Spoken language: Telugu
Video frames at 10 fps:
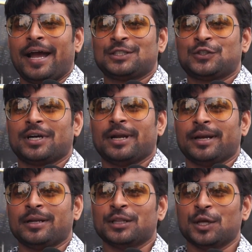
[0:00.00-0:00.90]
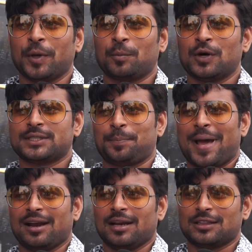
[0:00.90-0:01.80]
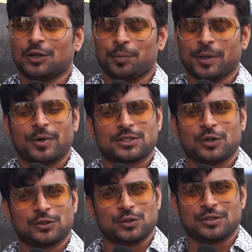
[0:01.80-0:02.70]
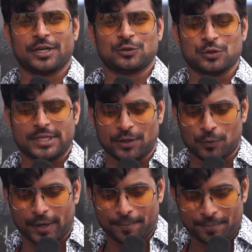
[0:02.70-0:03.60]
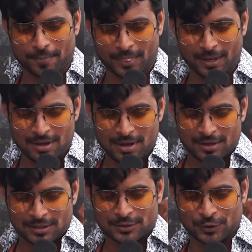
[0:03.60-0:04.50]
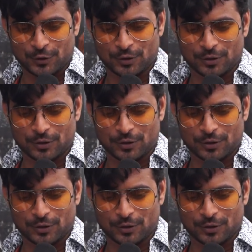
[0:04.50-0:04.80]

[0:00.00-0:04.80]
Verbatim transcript: యాక్చువల్గా నేను హిందీ బిగ్ బాస్ ప్యానల్లీ తెలుగు బిగ్ బాస్ కూడా చూస్తున్నాను చూశాను కూడా సో